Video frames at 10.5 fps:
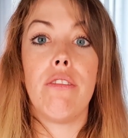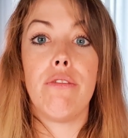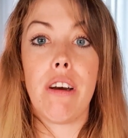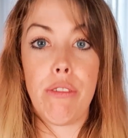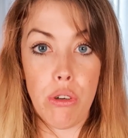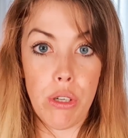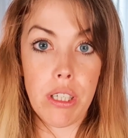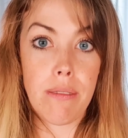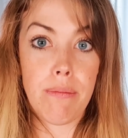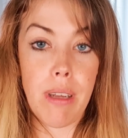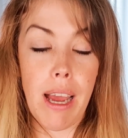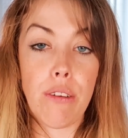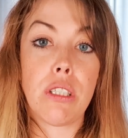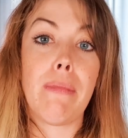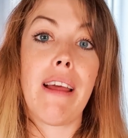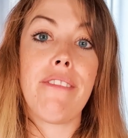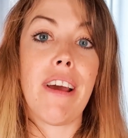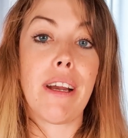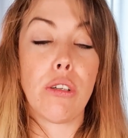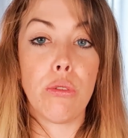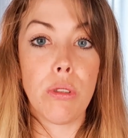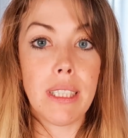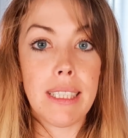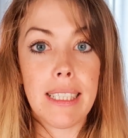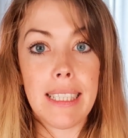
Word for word: verfolgt. Aus dem einfachen Grund,